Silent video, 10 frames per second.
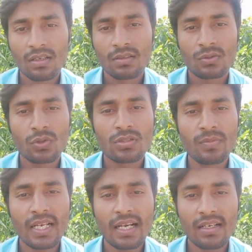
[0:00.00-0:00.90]
सोर्स
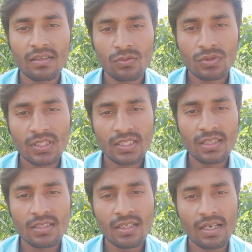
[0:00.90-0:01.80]
मिला है कि उसके
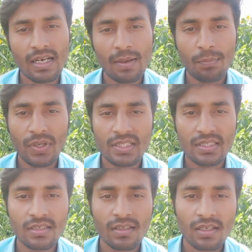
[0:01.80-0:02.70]
ज़रिए आप
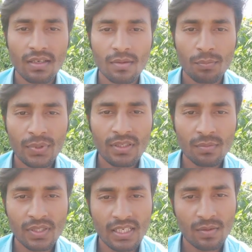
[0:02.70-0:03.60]
पैसे पीएम
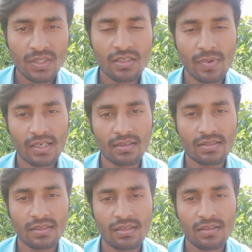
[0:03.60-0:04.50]
केयर में जमा कर
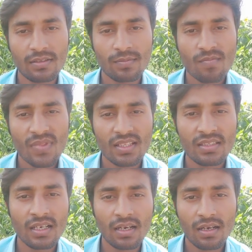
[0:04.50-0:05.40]
सकते हैं जी
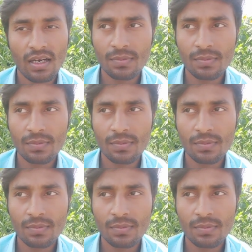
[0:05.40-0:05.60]
हाँ आप